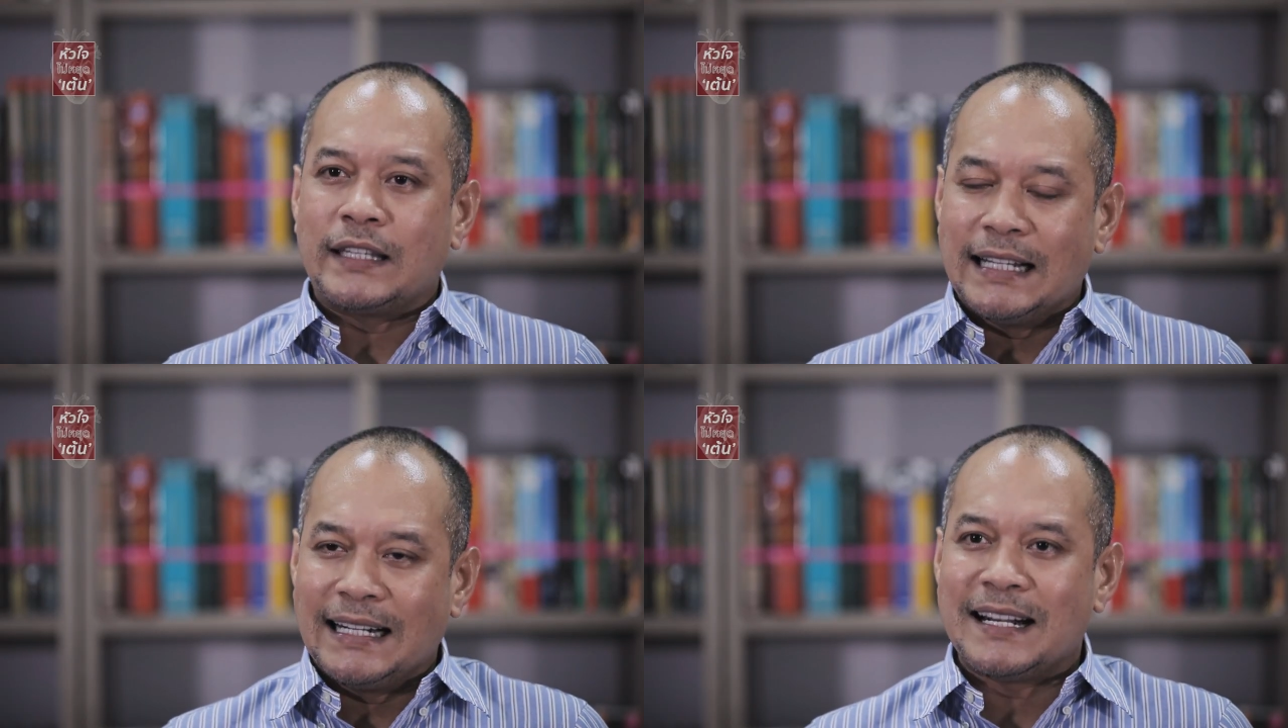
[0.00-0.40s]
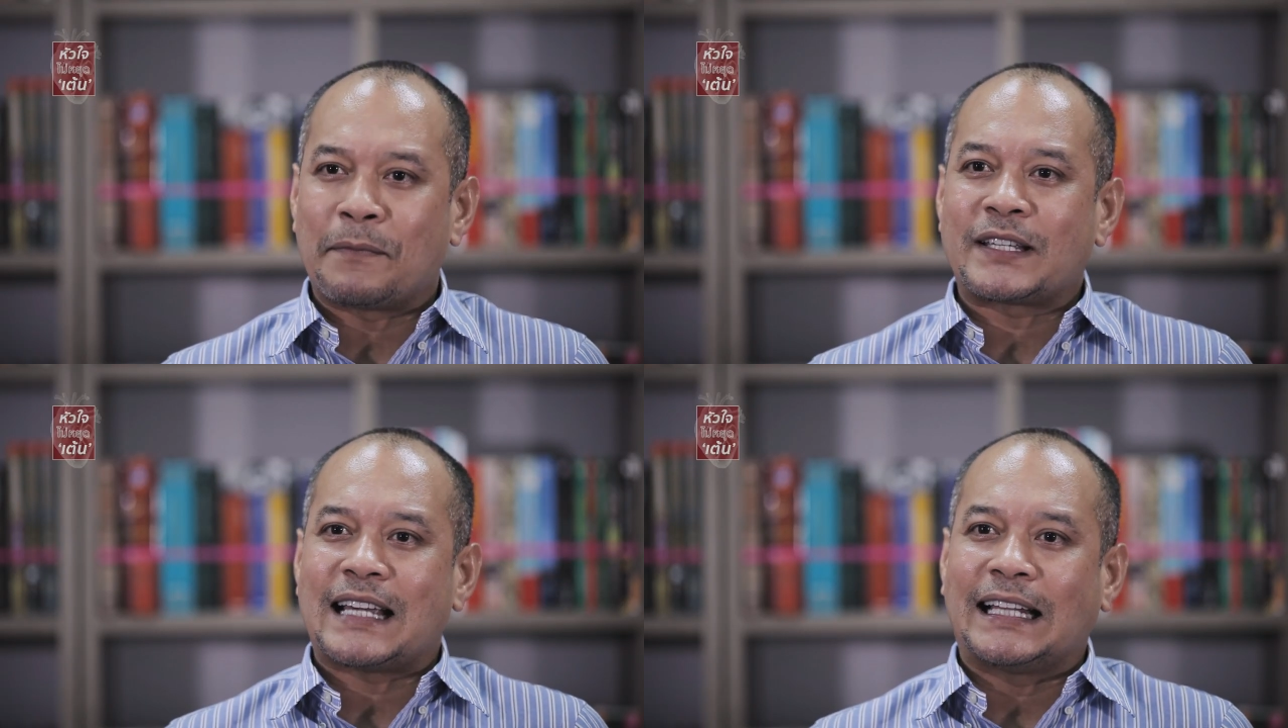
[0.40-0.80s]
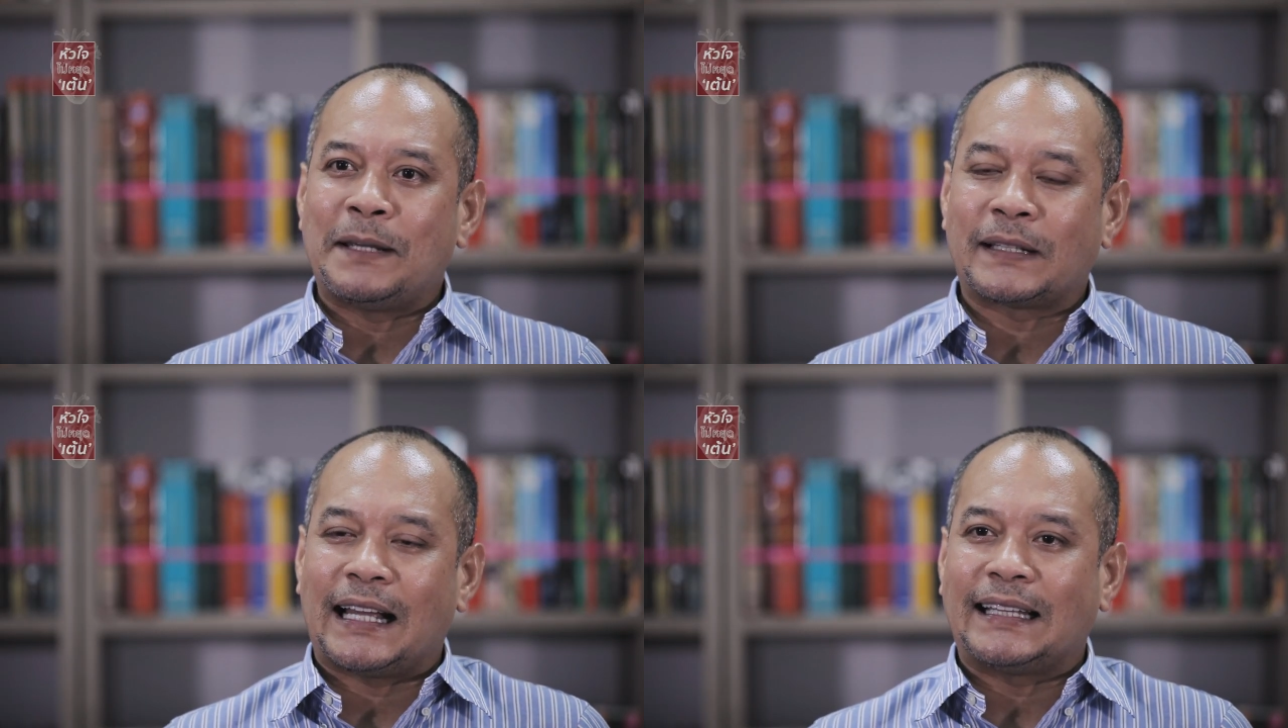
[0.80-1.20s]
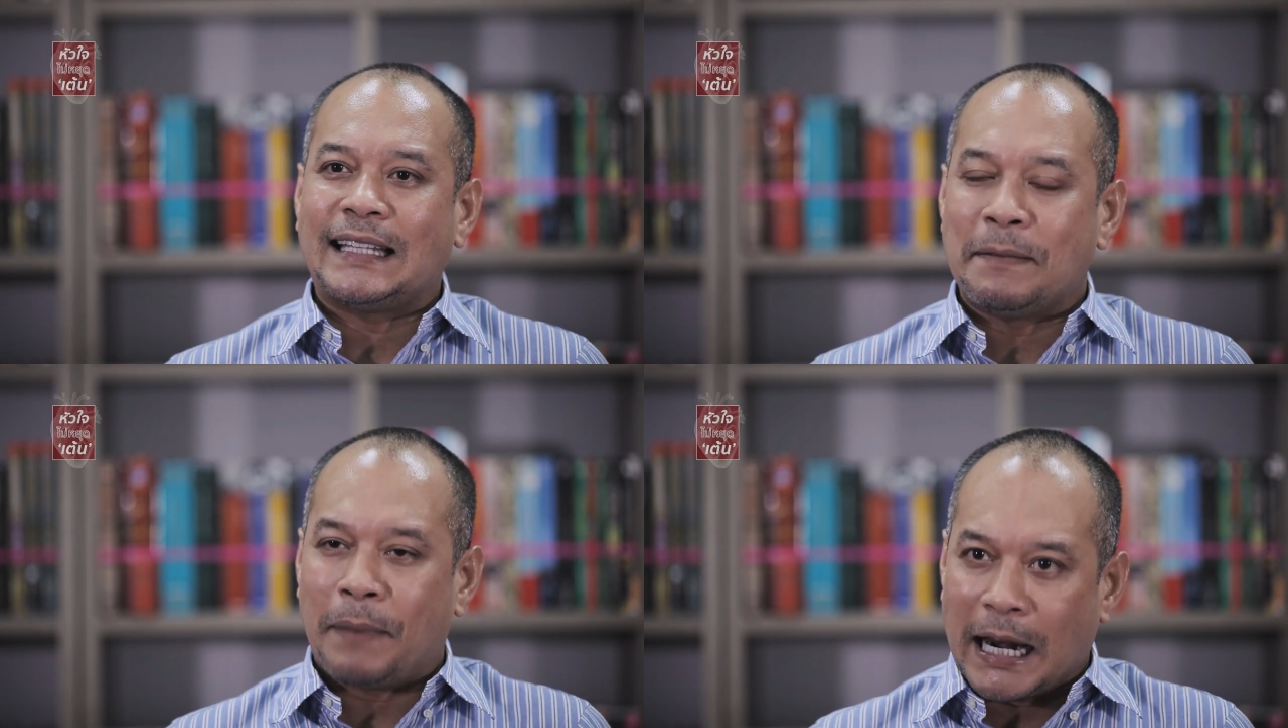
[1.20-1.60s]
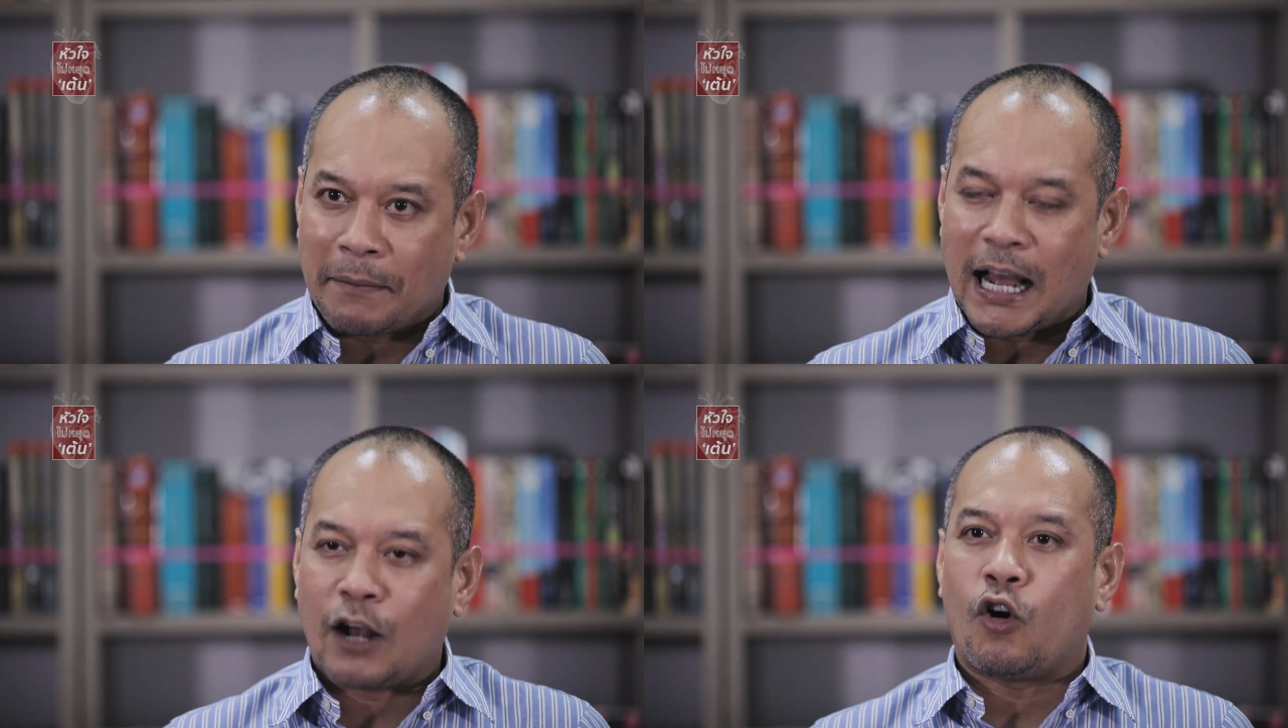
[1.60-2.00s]
ยืนเรื่องประชาธิปไตยที่ผ่าน
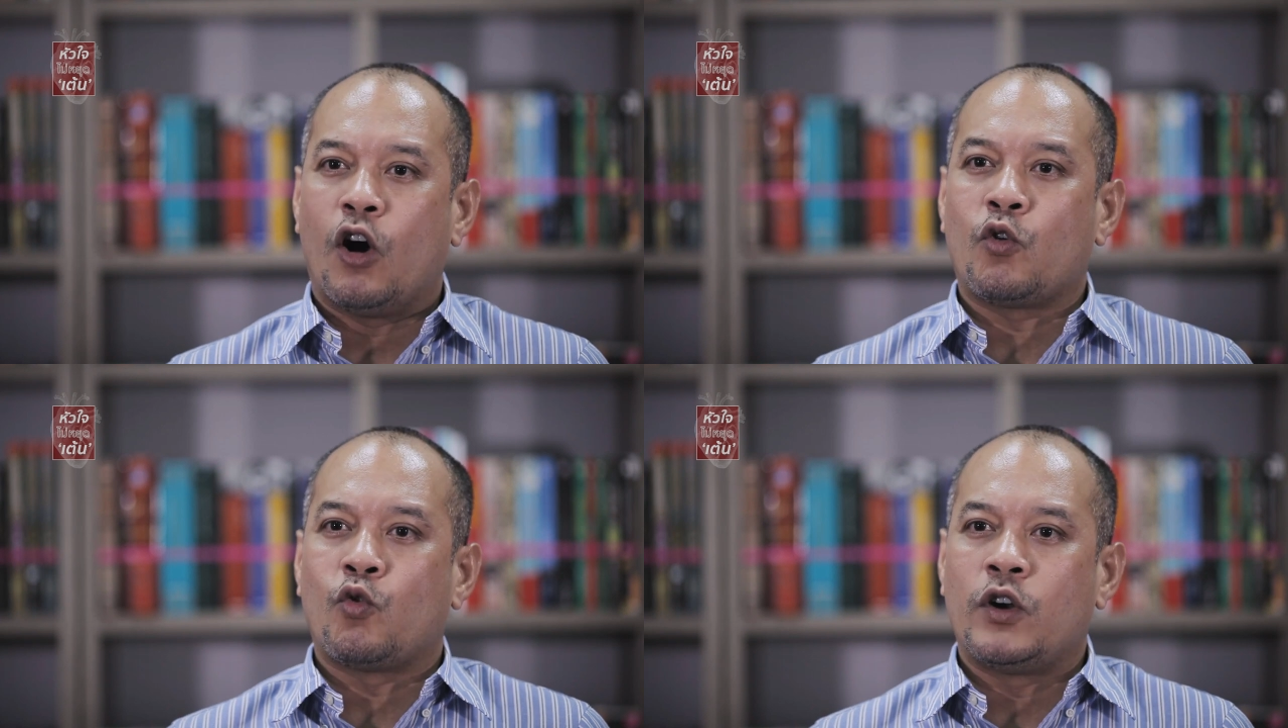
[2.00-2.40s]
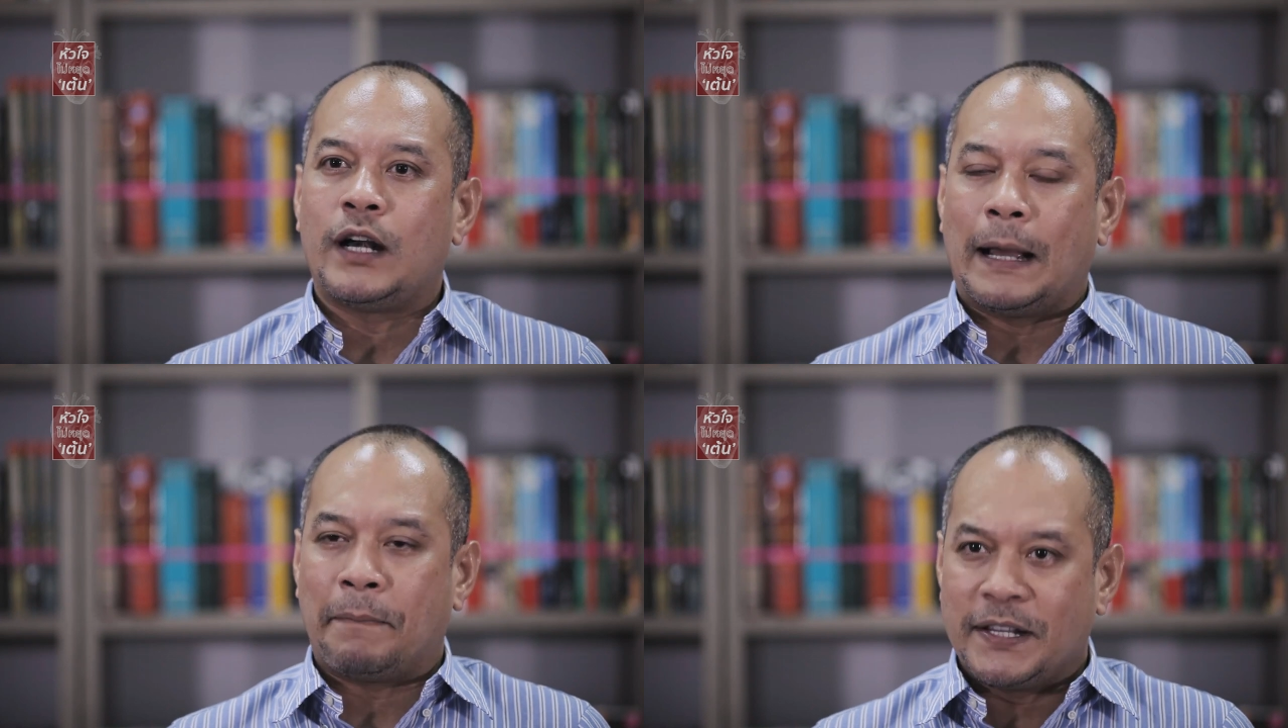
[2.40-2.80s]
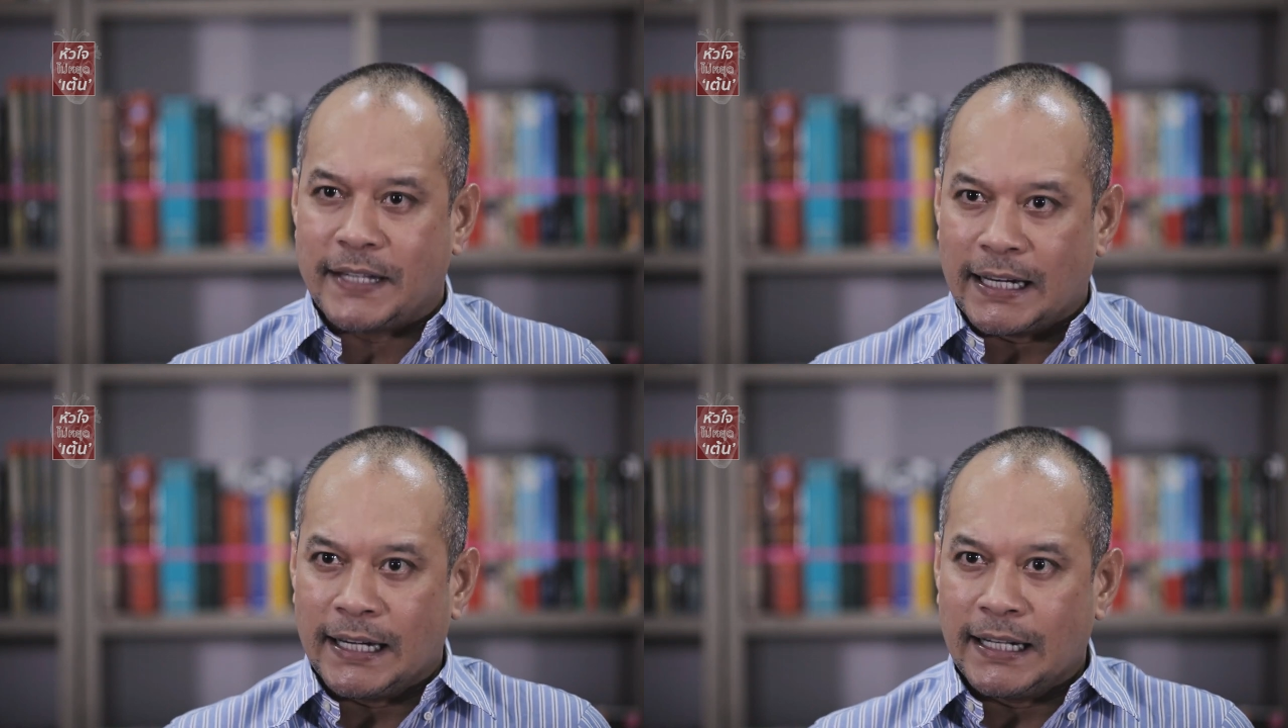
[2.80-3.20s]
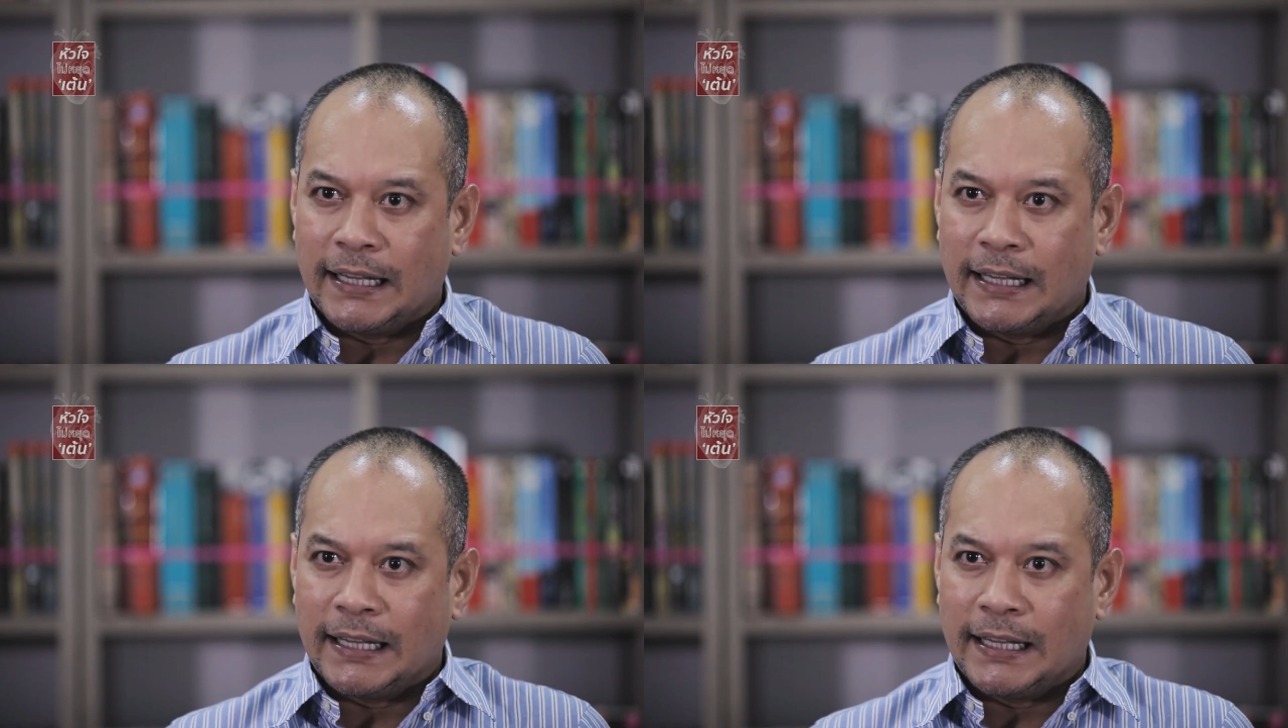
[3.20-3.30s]
มาของคุณอภิสิทธิ์